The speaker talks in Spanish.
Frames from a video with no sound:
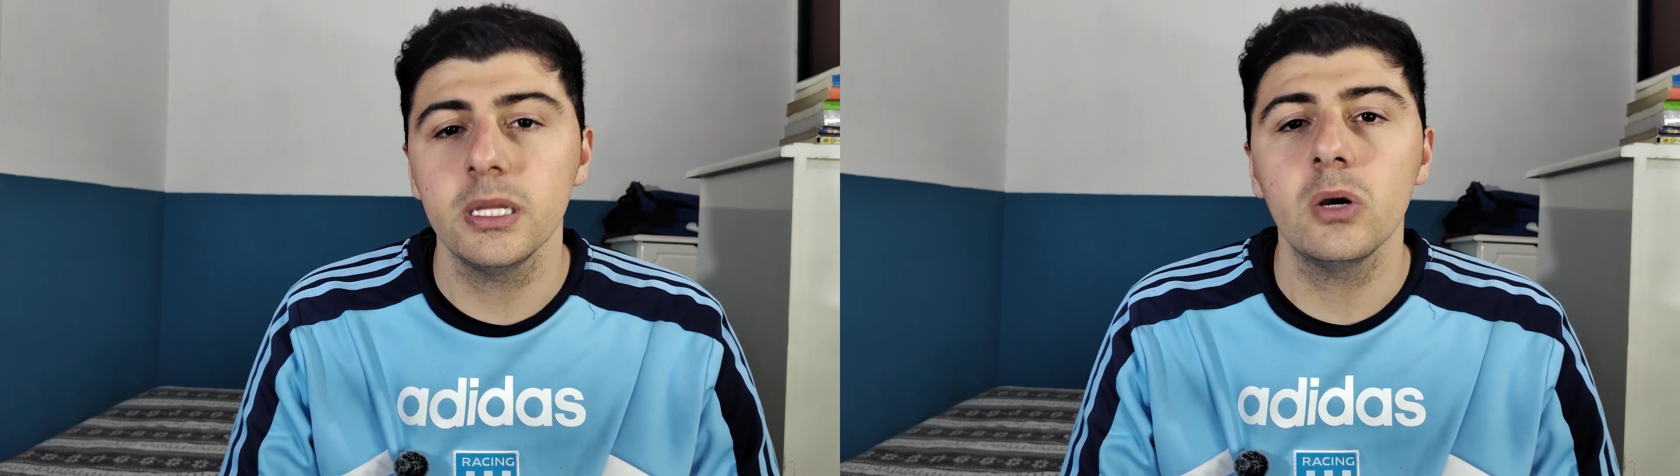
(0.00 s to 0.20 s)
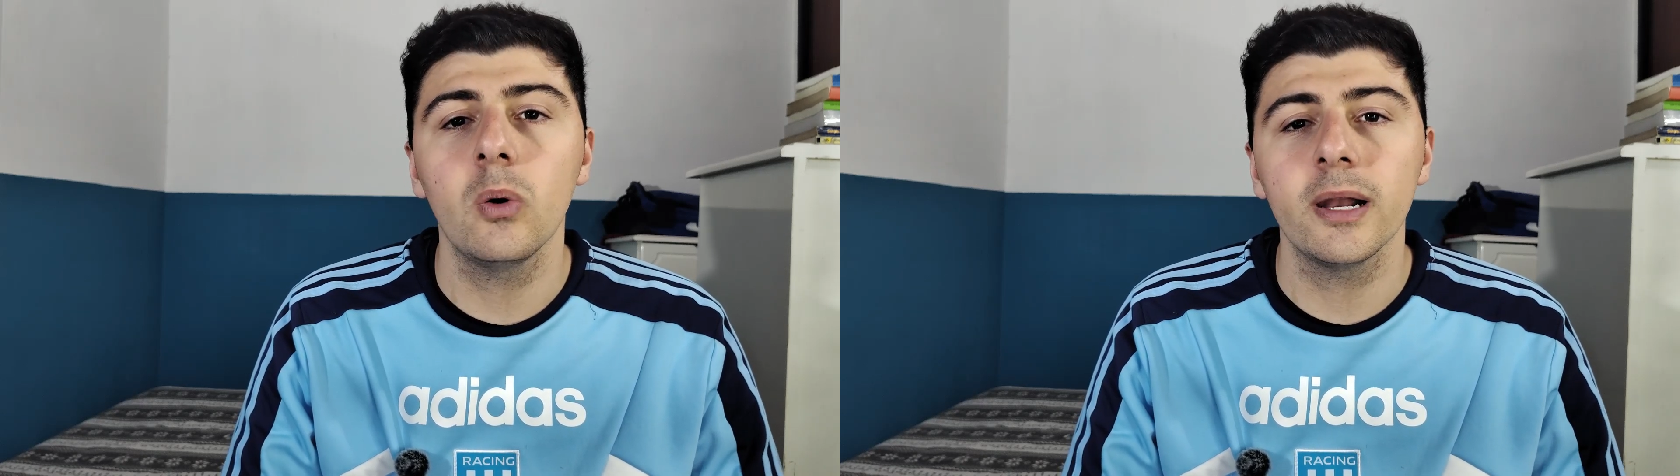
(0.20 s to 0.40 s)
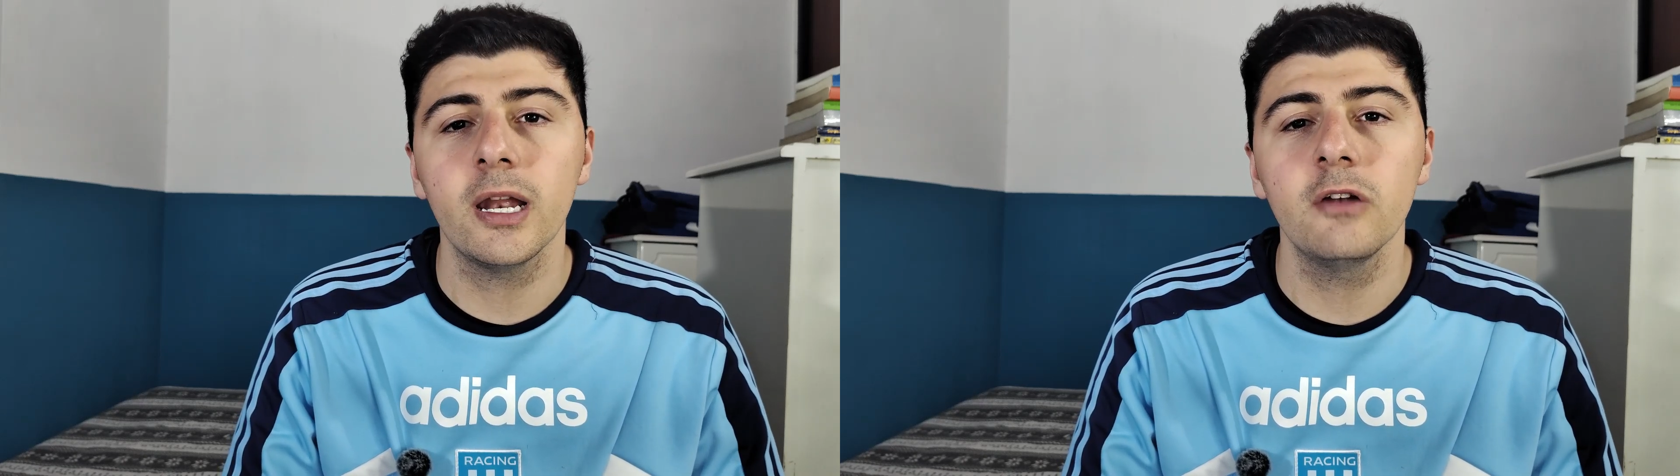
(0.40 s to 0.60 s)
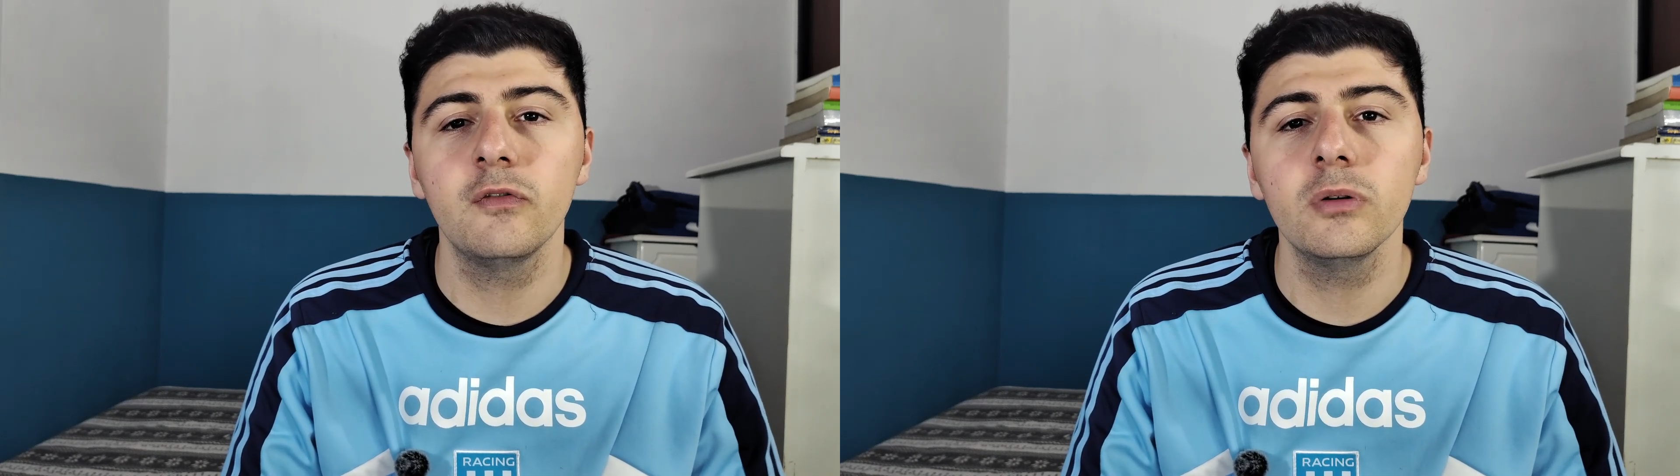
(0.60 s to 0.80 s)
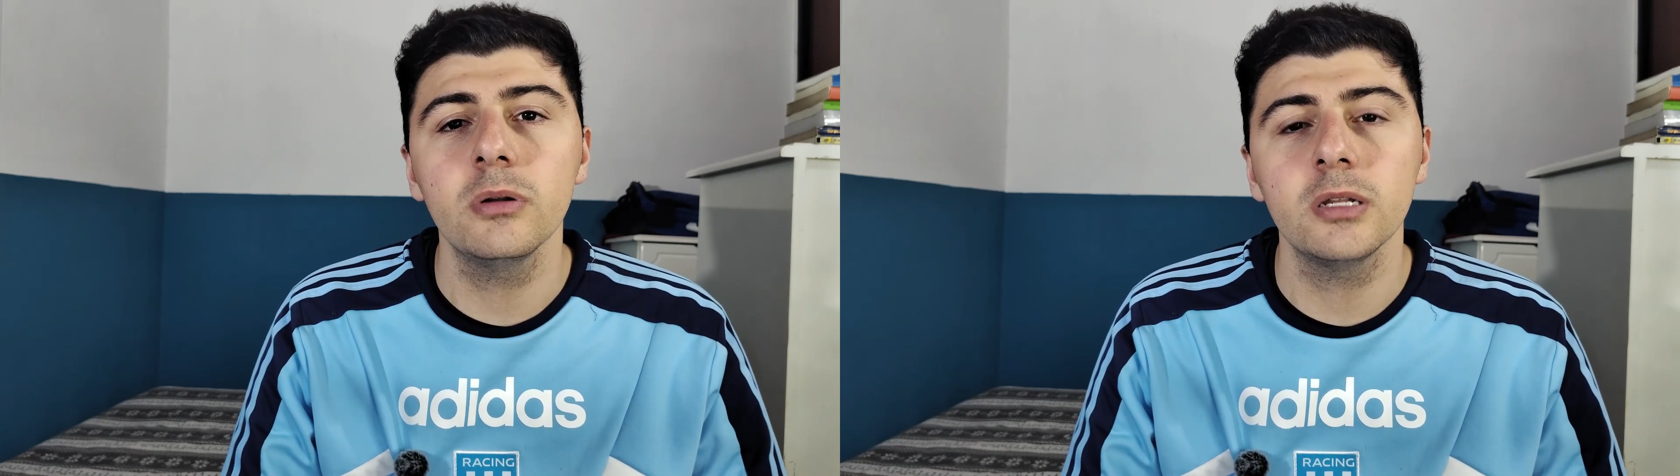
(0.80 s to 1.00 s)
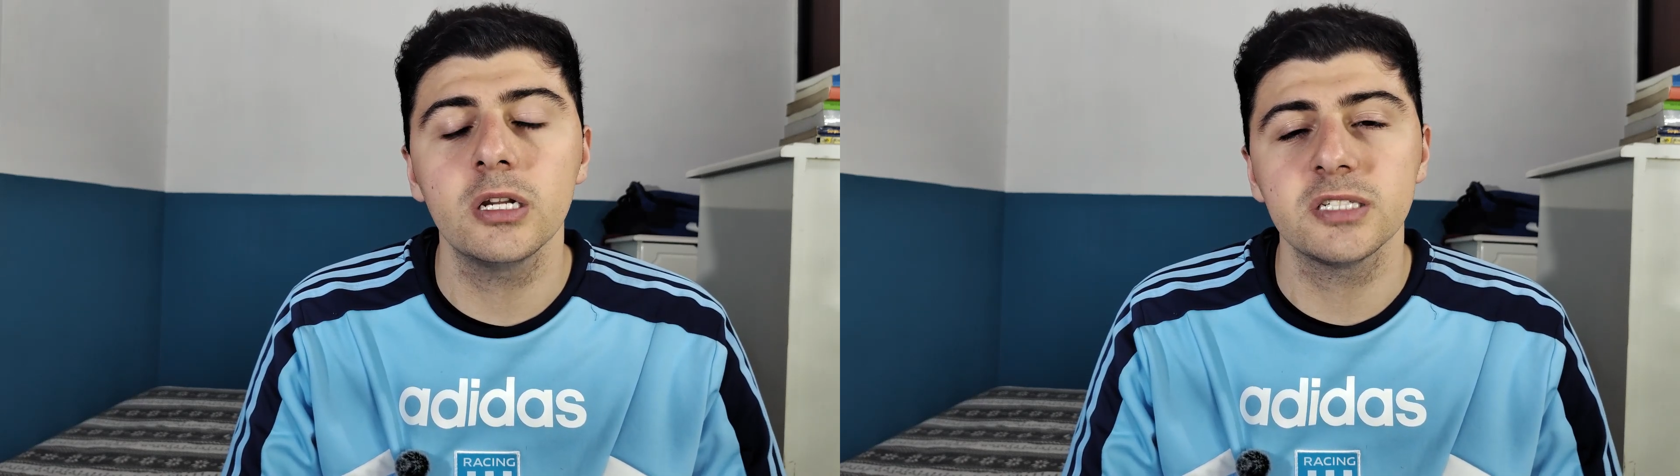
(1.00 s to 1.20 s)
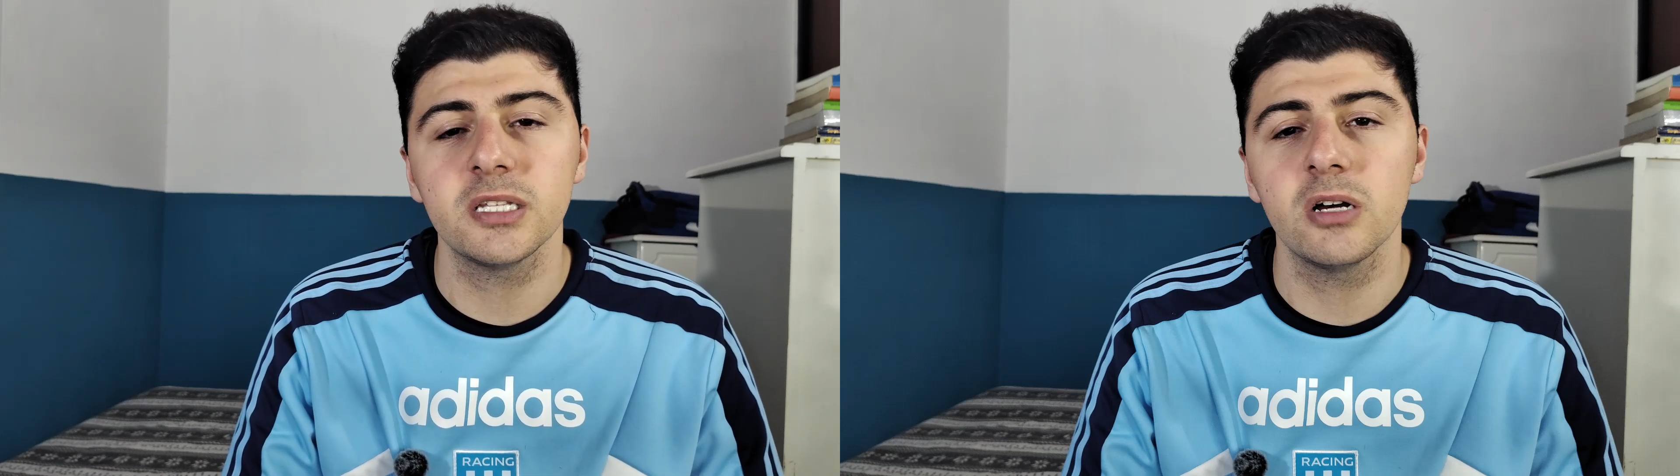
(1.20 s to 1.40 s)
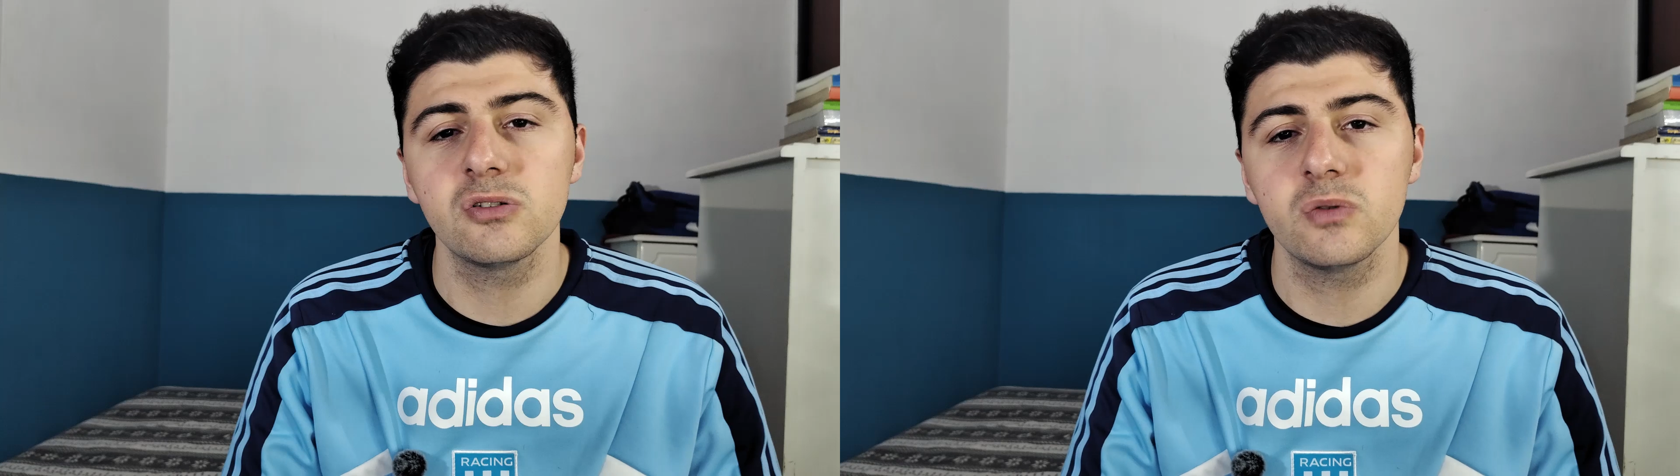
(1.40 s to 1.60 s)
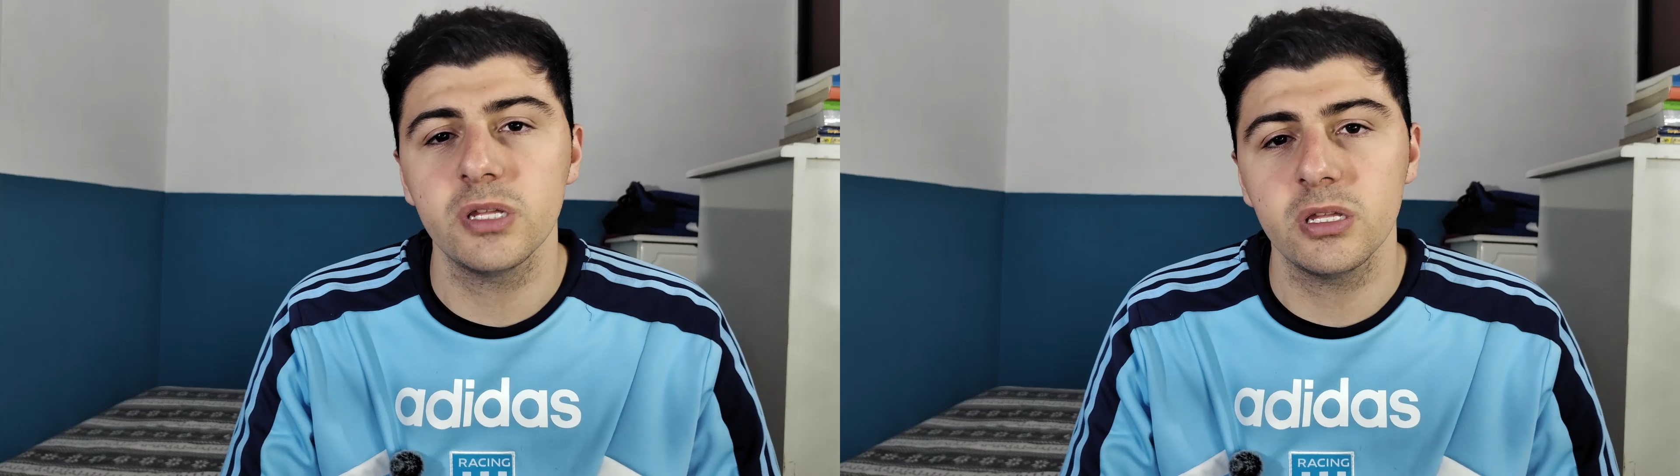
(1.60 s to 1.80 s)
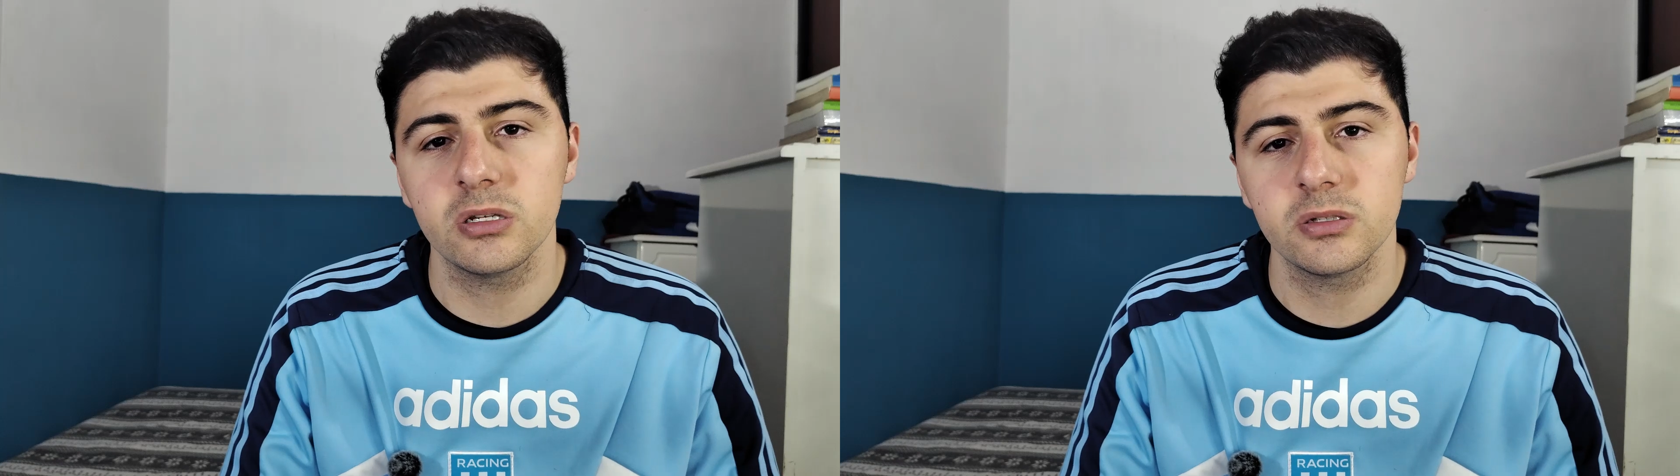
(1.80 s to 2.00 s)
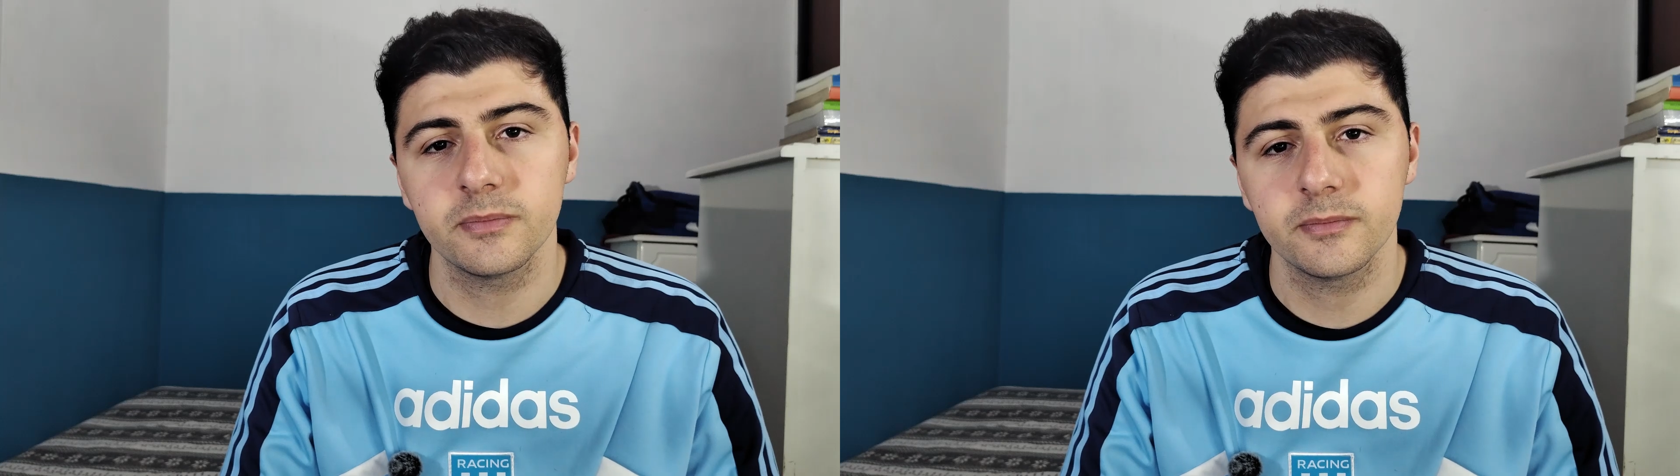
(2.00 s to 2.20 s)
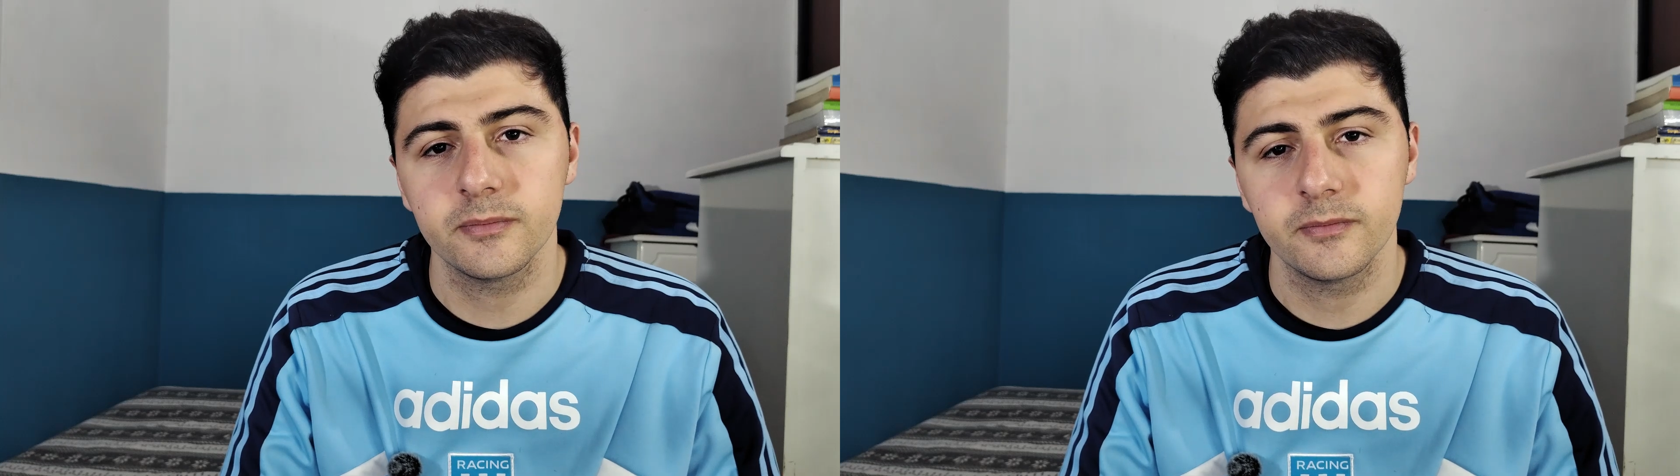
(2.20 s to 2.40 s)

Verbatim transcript: y jugar en el fútbol de los Estados Unidos.